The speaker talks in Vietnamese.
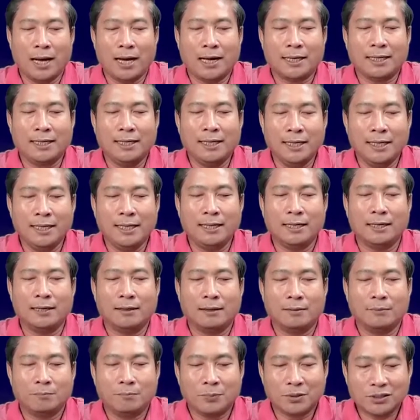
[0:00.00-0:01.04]
à kia
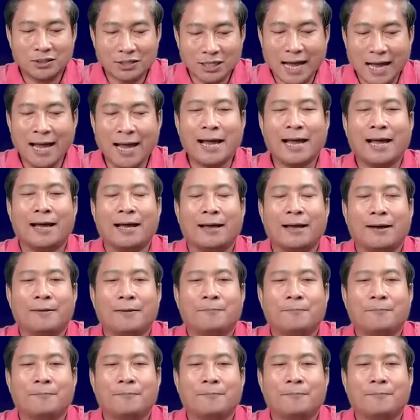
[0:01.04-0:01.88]
xa